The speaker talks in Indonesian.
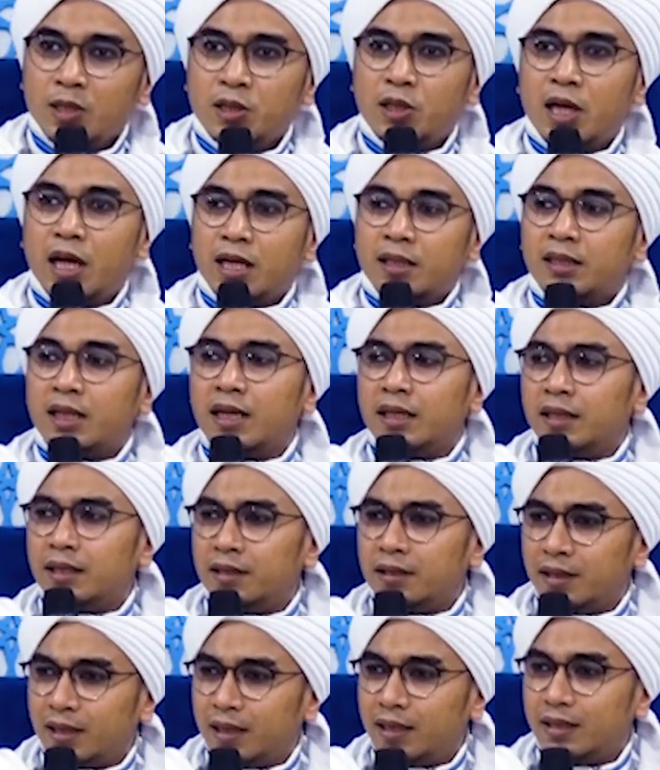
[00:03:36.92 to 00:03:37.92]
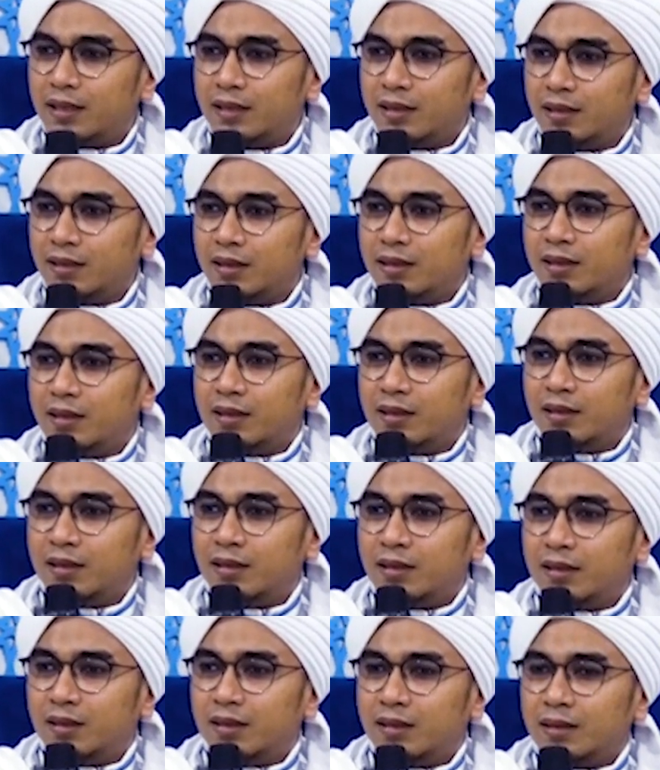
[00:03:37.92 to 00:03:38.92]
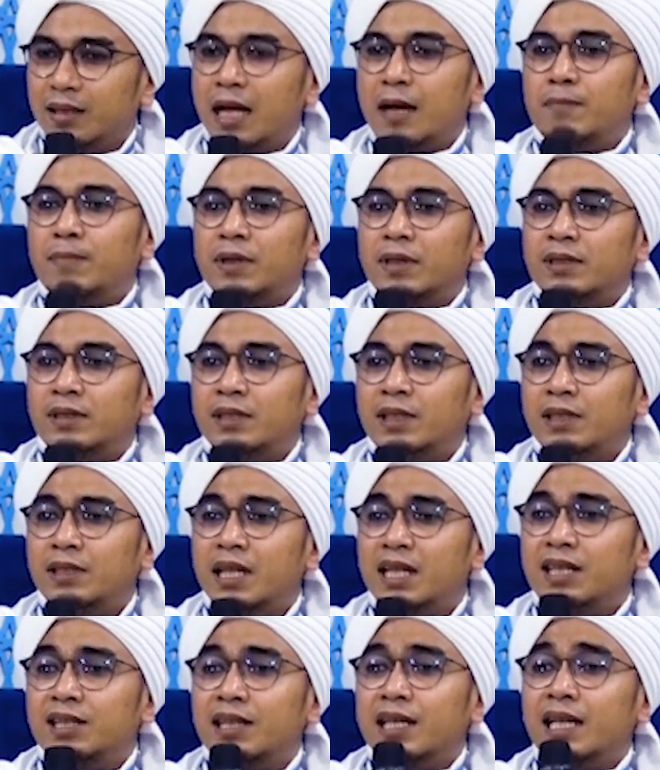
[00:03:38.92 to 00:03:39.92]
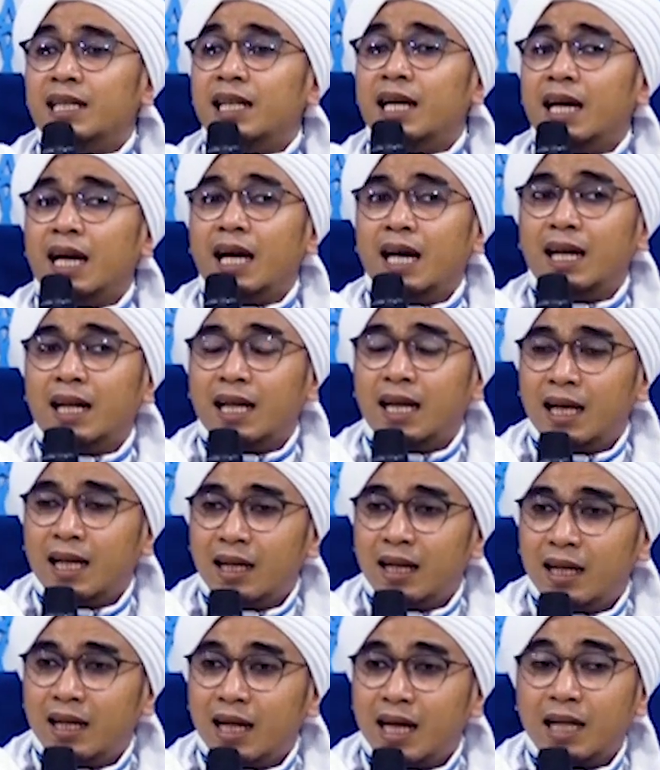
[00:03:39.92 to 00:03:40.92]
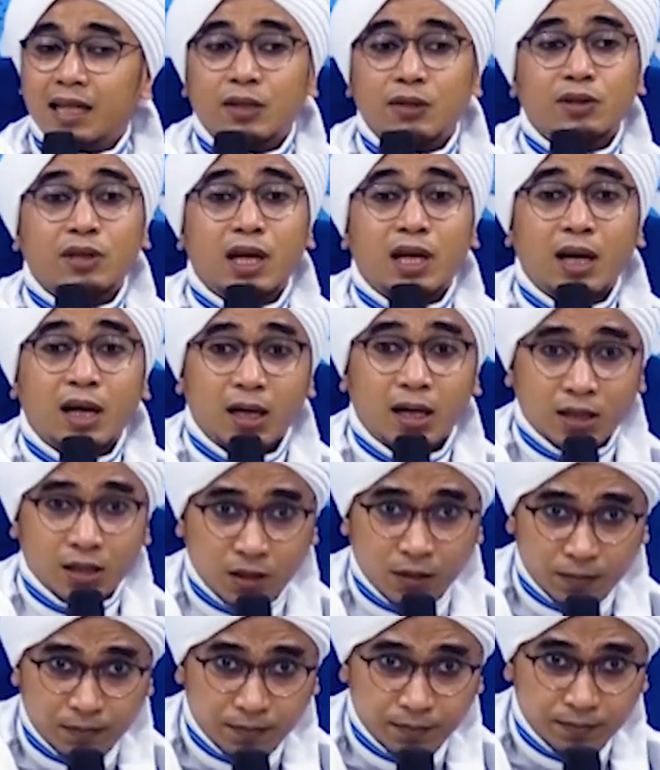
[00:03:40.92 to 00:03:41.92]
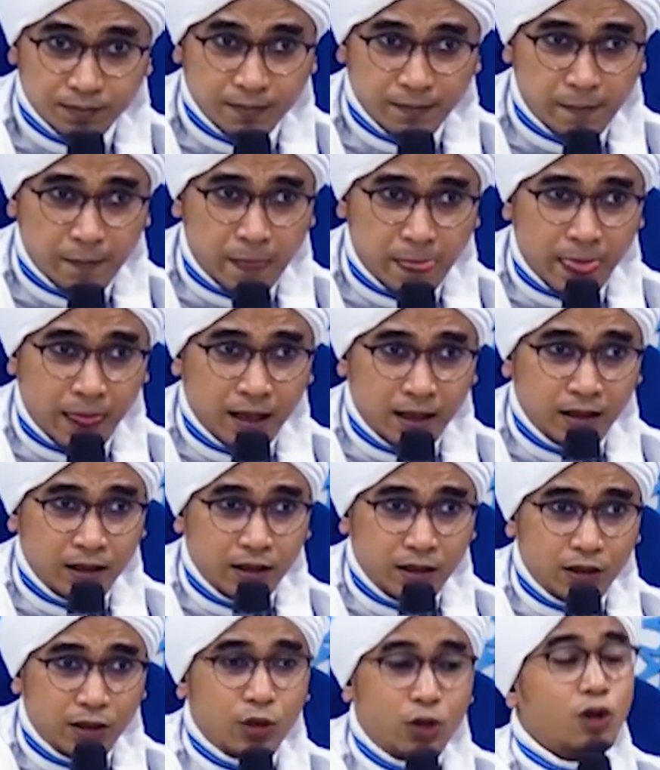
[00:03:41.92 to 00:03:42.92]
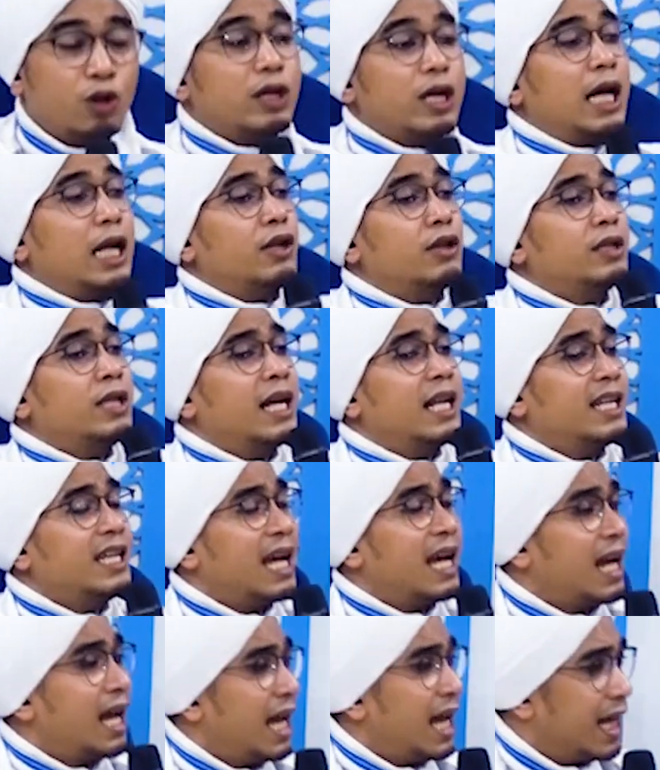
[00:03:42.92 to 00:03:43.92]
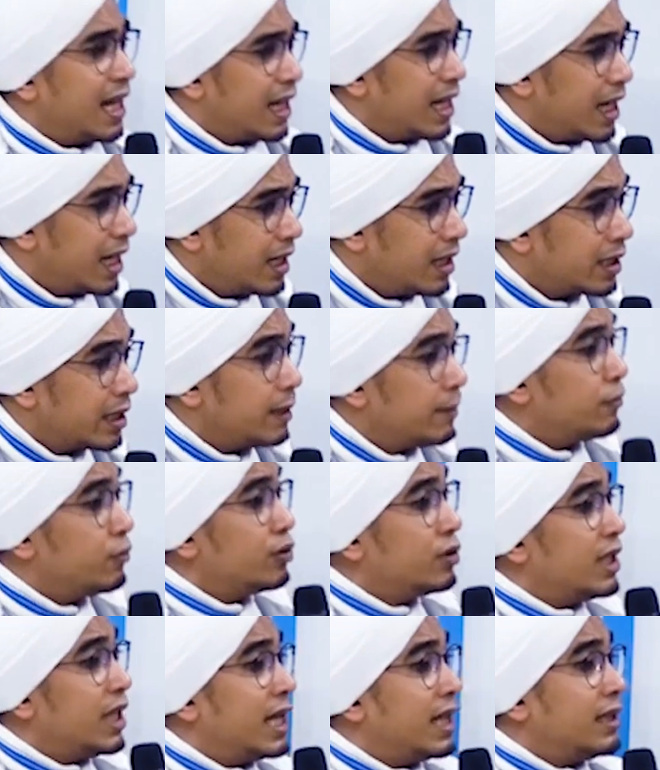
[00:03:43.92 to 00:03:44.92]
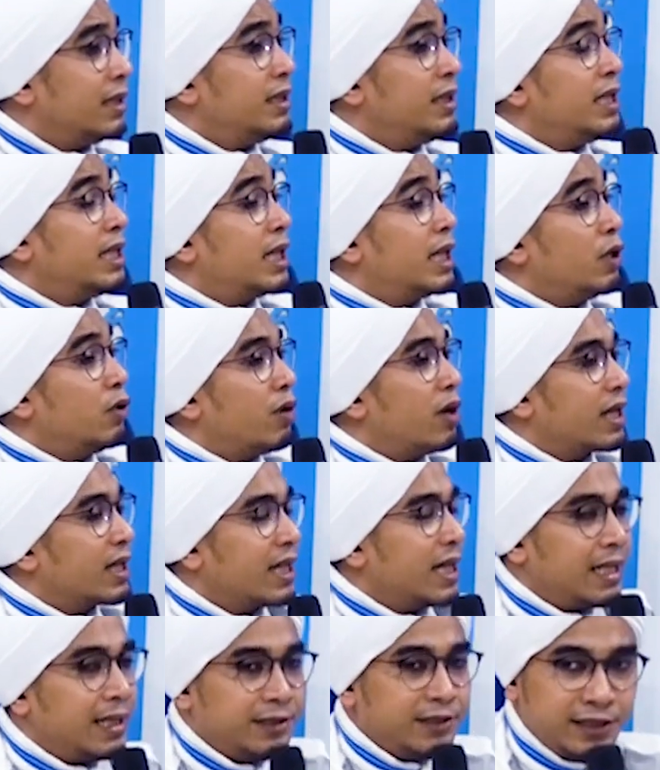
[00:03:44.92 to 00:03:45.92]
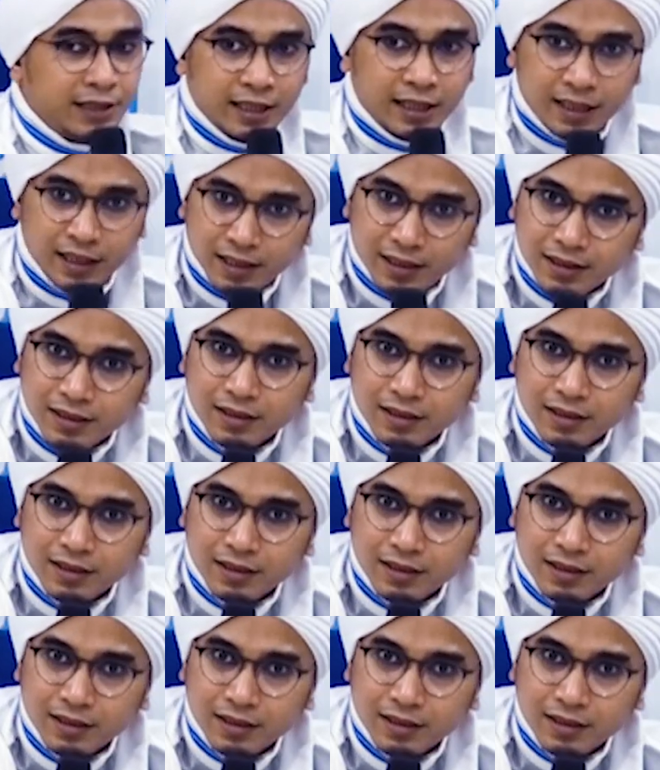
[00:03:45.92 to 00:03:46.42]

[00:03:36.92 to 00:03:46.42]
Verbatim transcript: Ini harta kita. Dapatnya dari jalan yang halal atau yang haram. Oh kalau dari yang halal kemudian dikeluarkannya